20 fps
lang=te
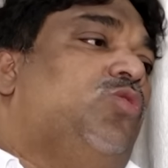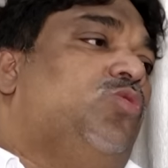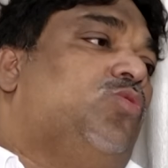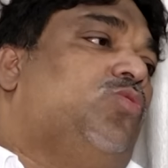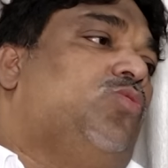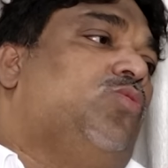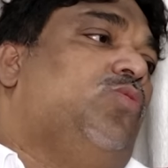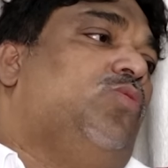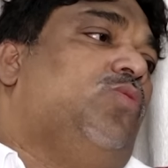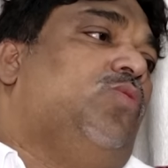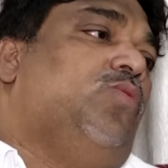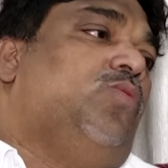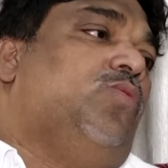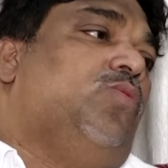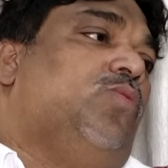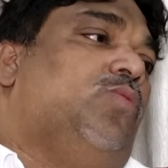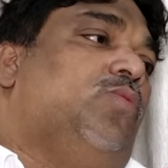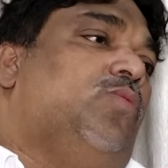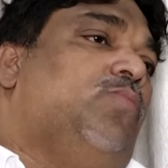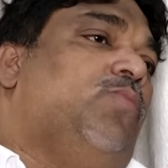ఎందుకు
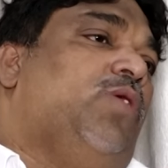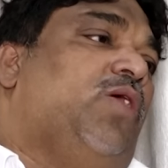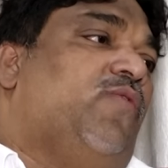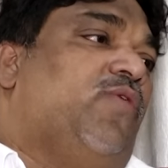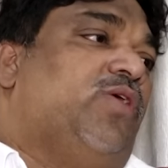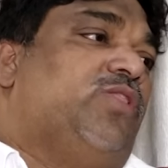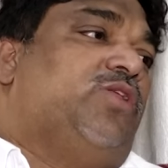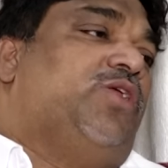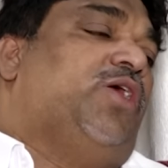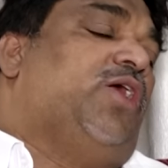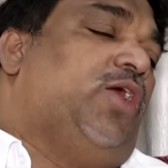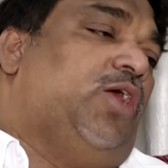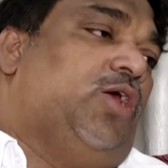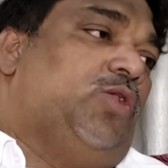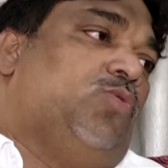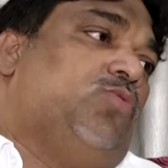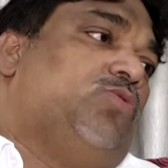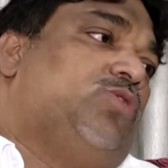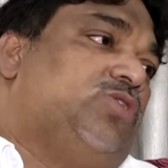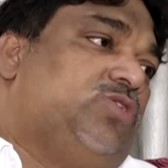మీకు వ్యతిరేకంగా
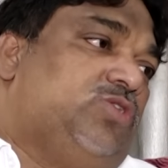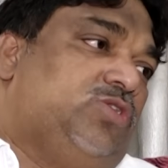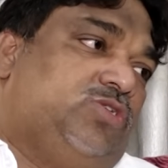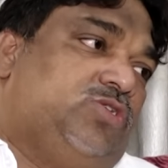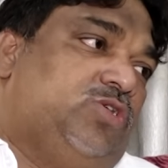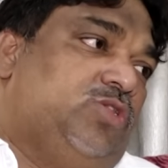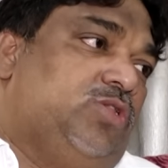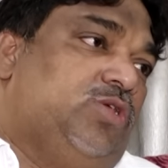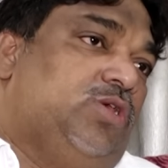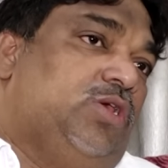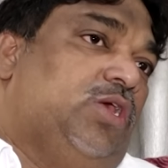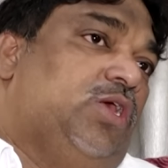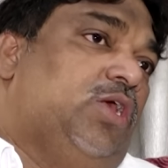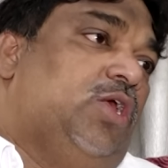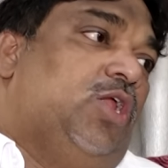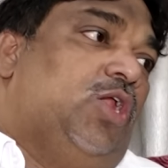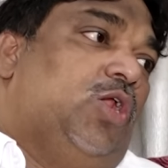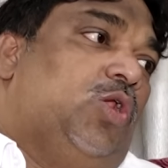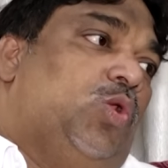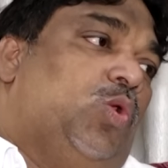నోటీసులు ఇచ్చింది
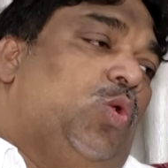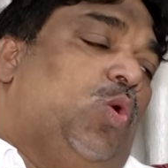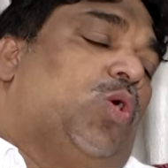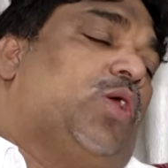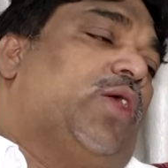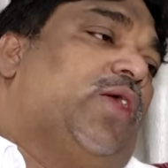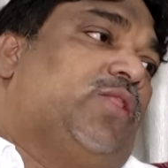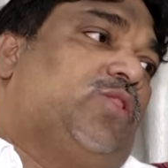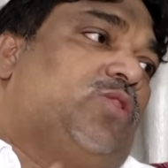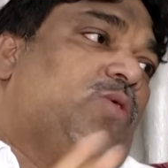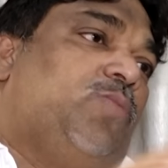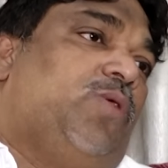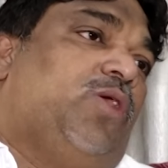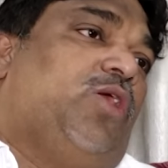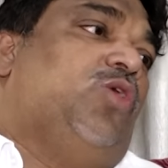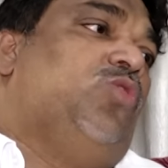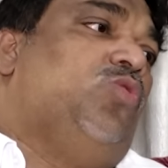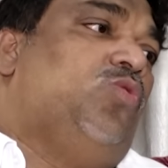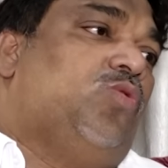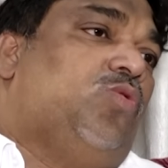లోకాయుక్త
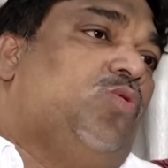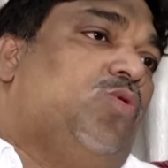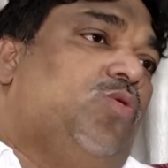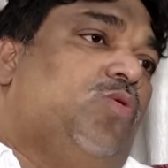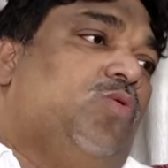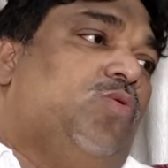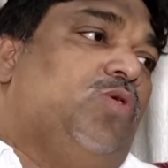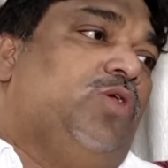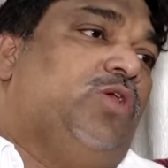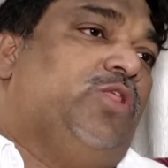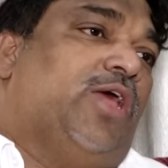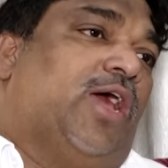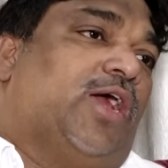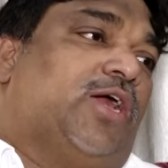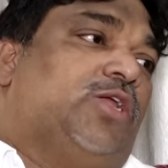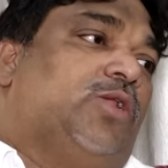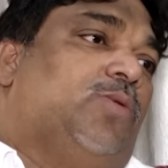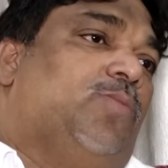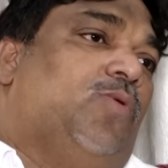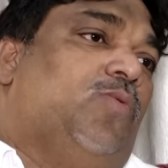మీకు ఎందుకు ఇది
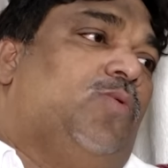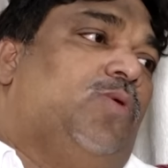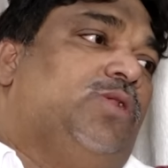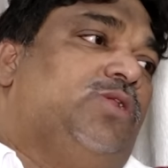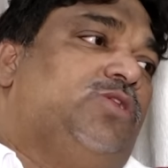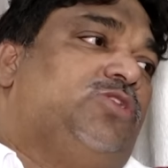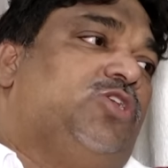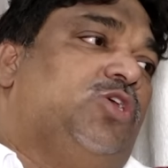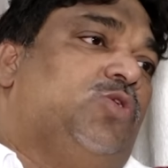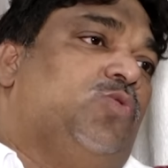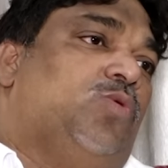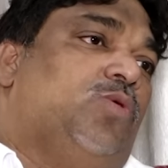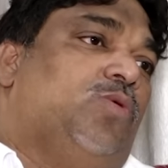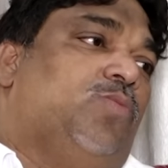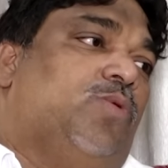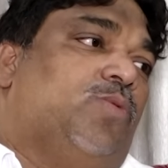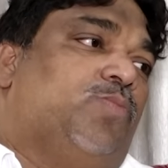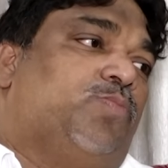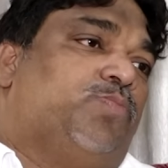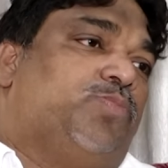అక్రమము అని
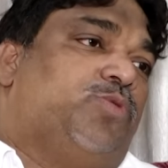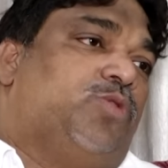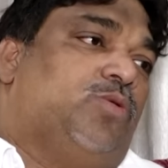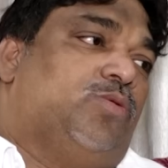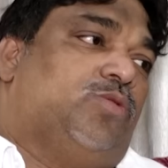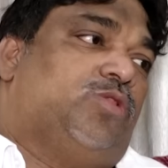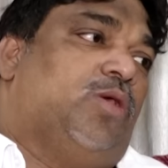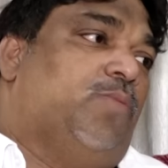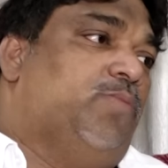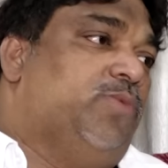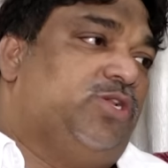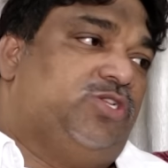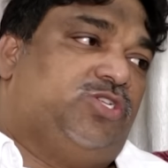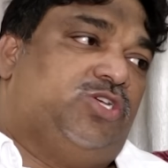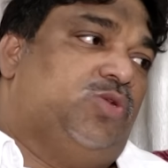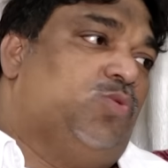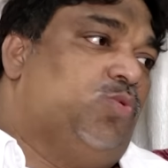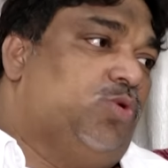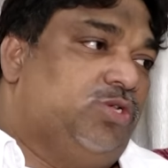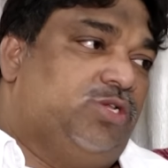చెరువు తెమ్మిడి
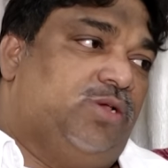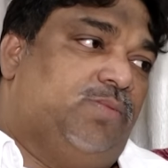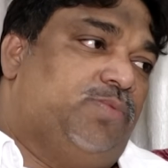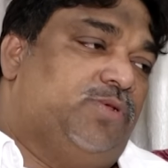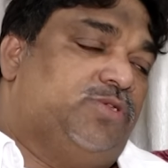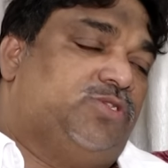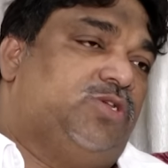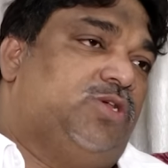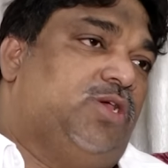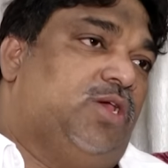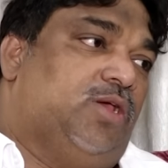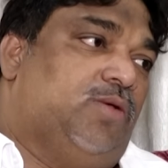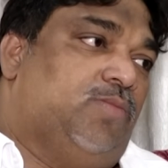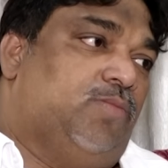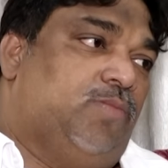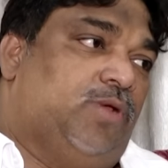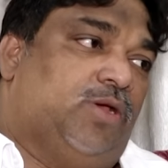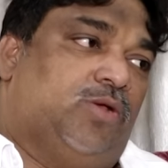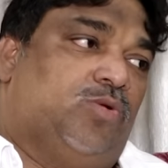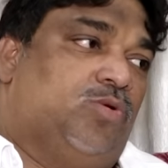చెరువు అని చెప్పేసి
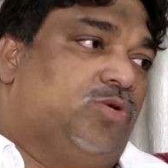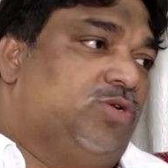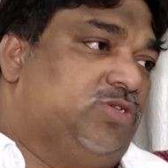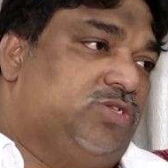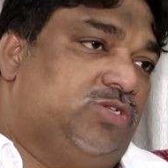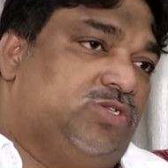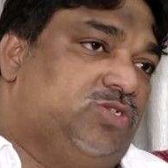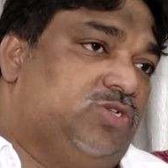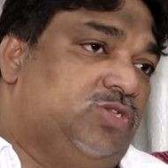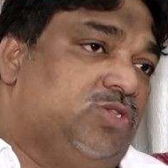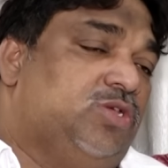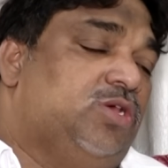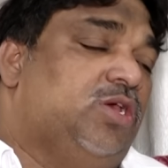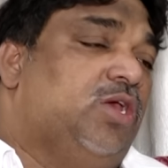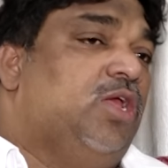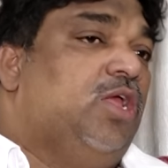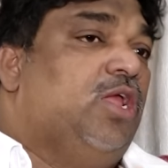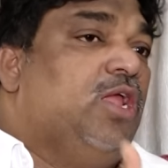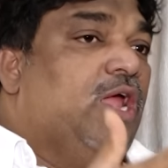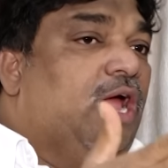మీకు నోటీస్ ఇచ్చింది
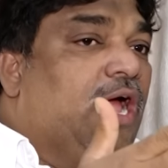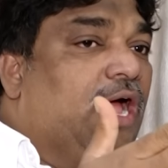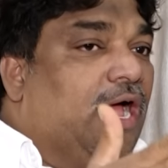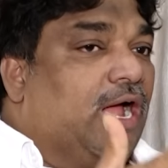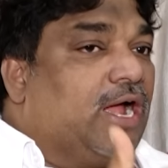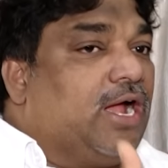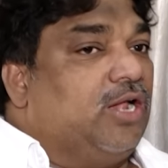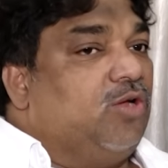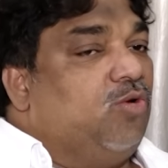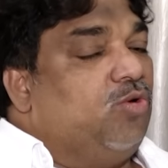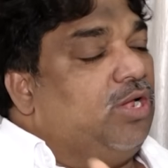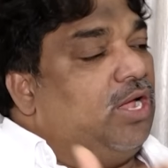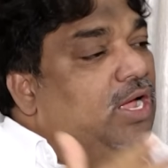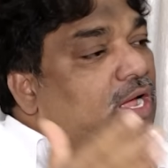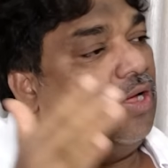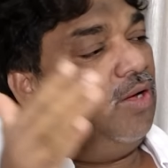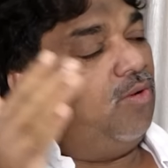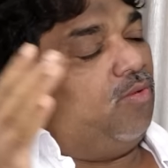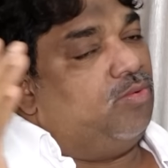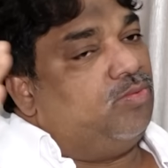అక్కడ ఉన్న
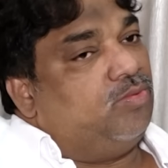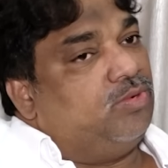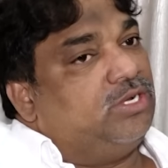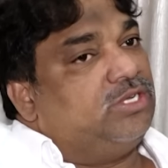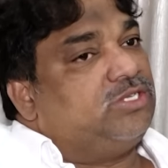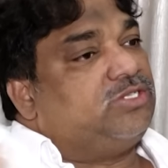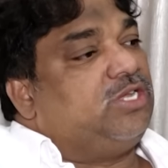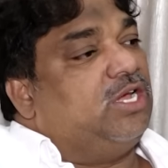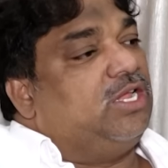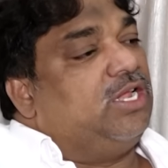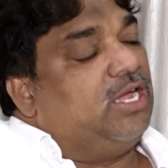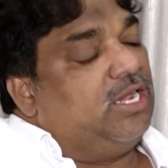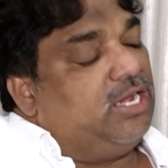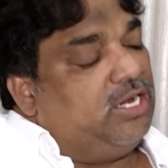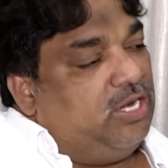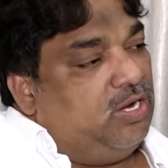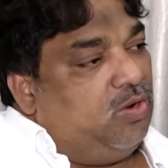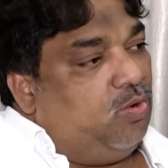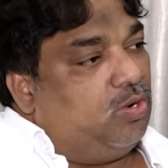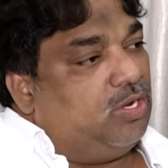ఉన్న
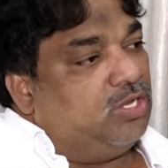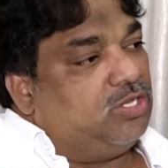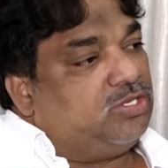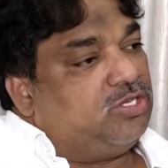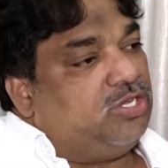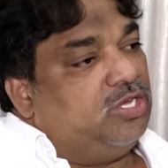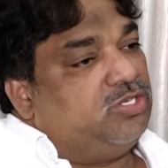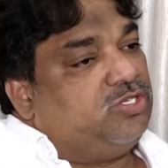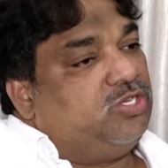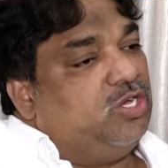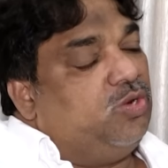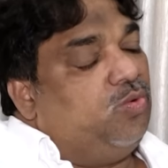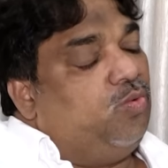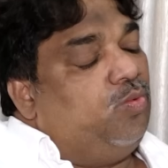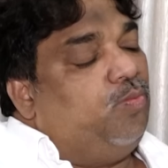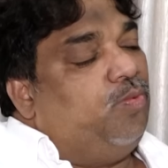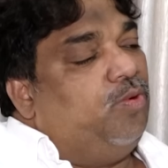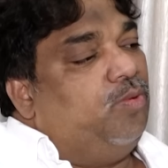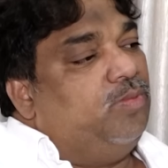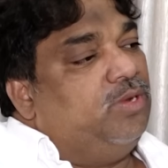స్థలాలన్నీ కూడా చెరువు
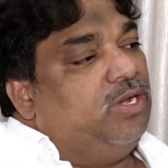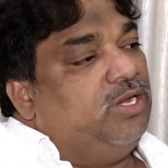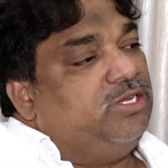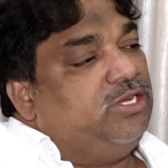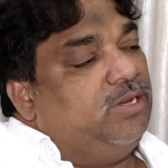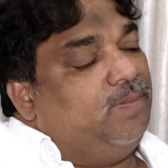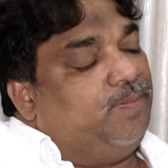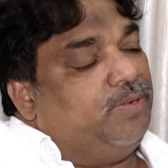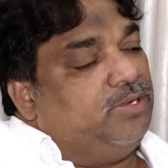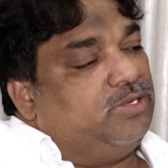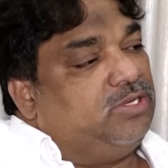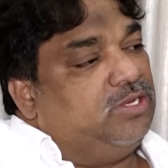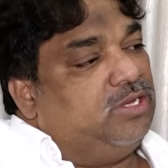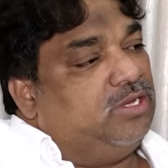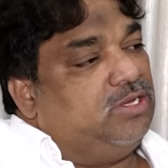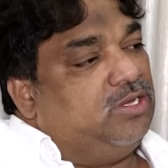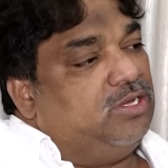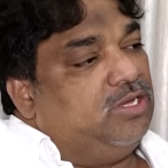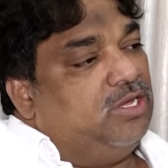భూములు అని చెప్పేసి